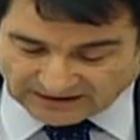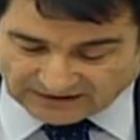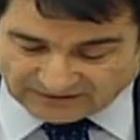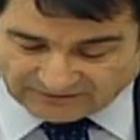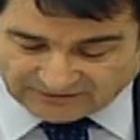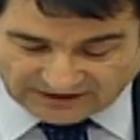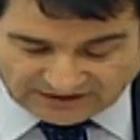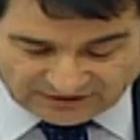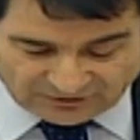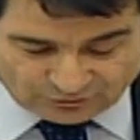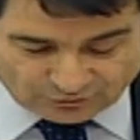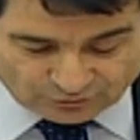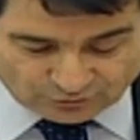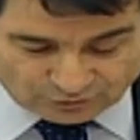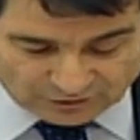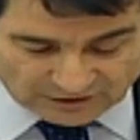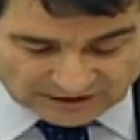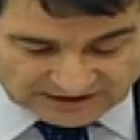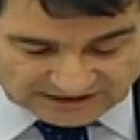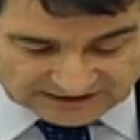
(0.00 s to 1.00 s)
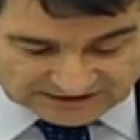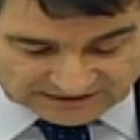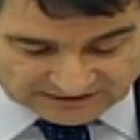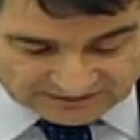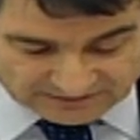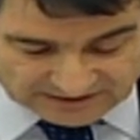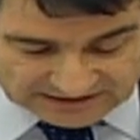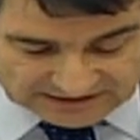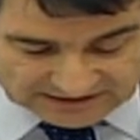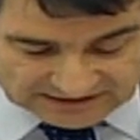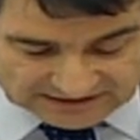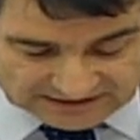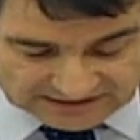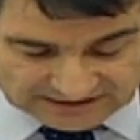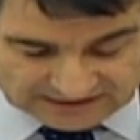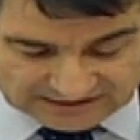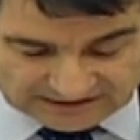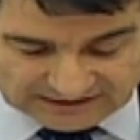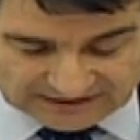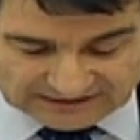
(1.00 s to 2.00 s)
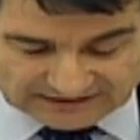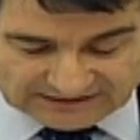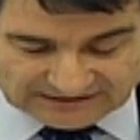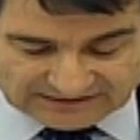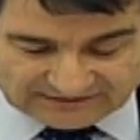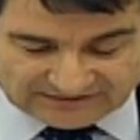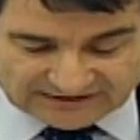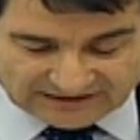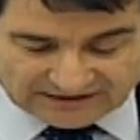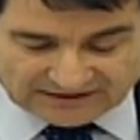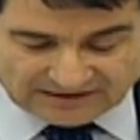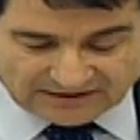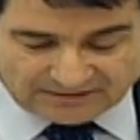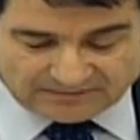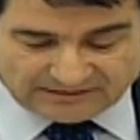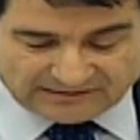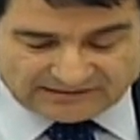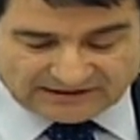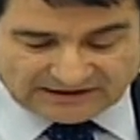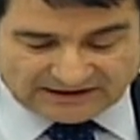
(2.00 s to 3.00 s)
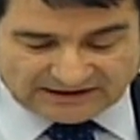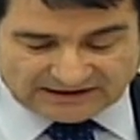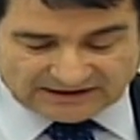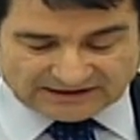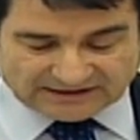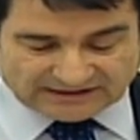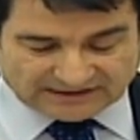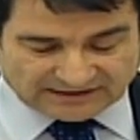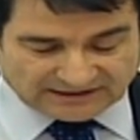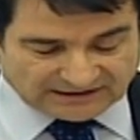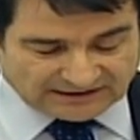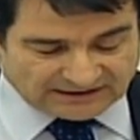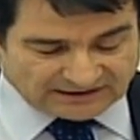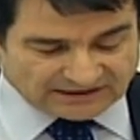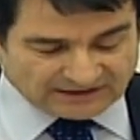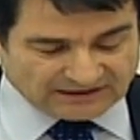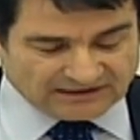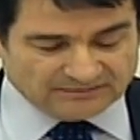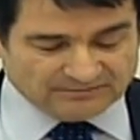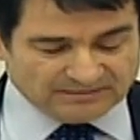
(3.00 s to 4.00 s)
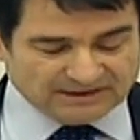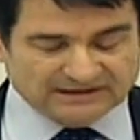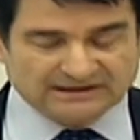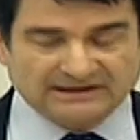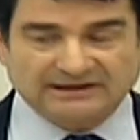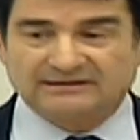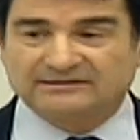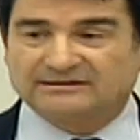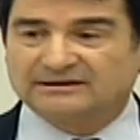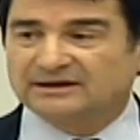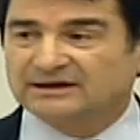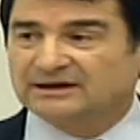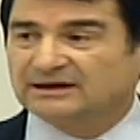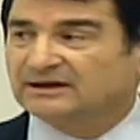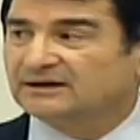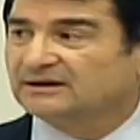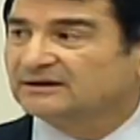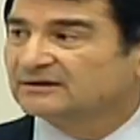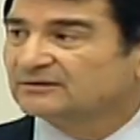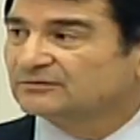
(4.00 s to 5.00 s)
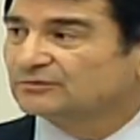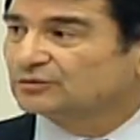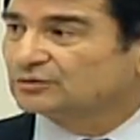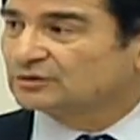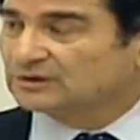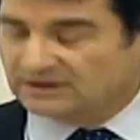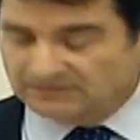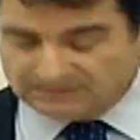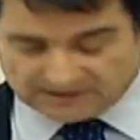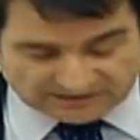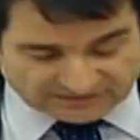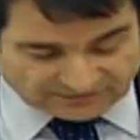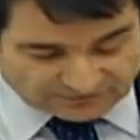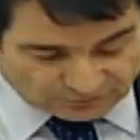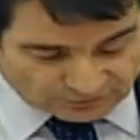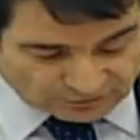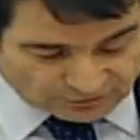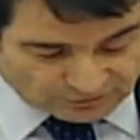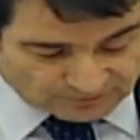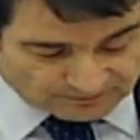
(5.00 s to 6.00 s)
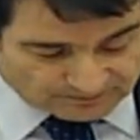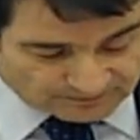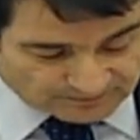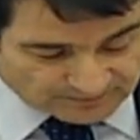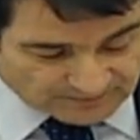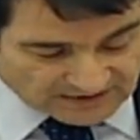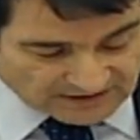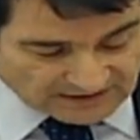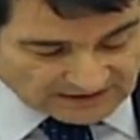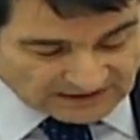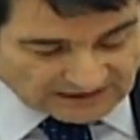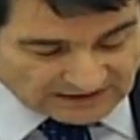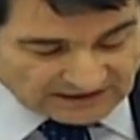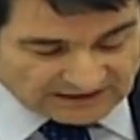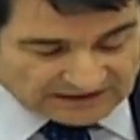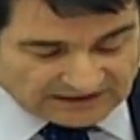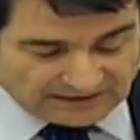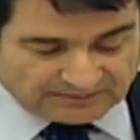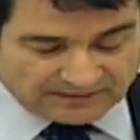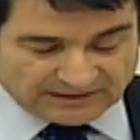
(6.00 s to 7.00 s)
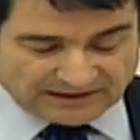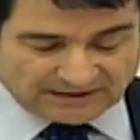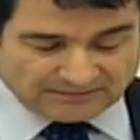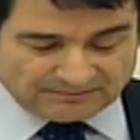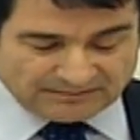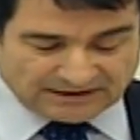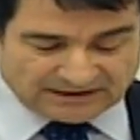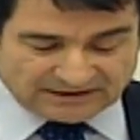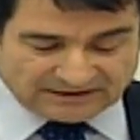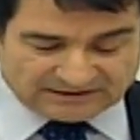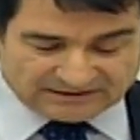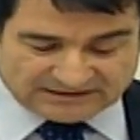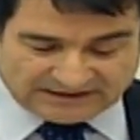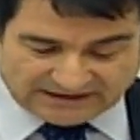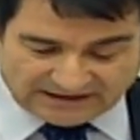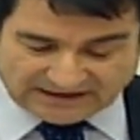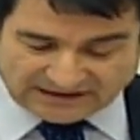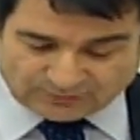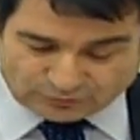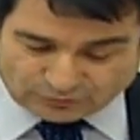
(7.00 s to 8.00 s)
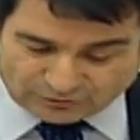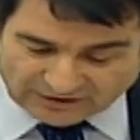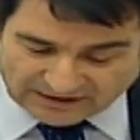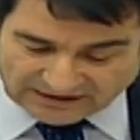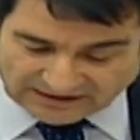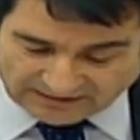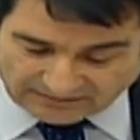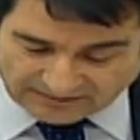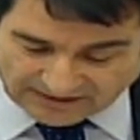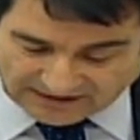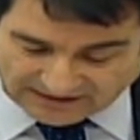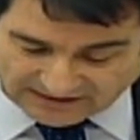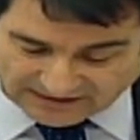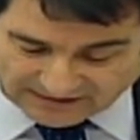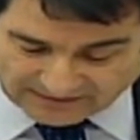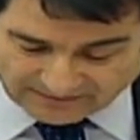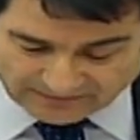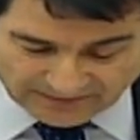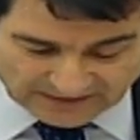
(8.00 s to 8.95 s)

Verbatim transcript: ve iş gücüne katılmalarının desteklenmesi gerektiğini bir kez daha vurgulamak istiyorum. Yapılan bir diğer düzenleme ile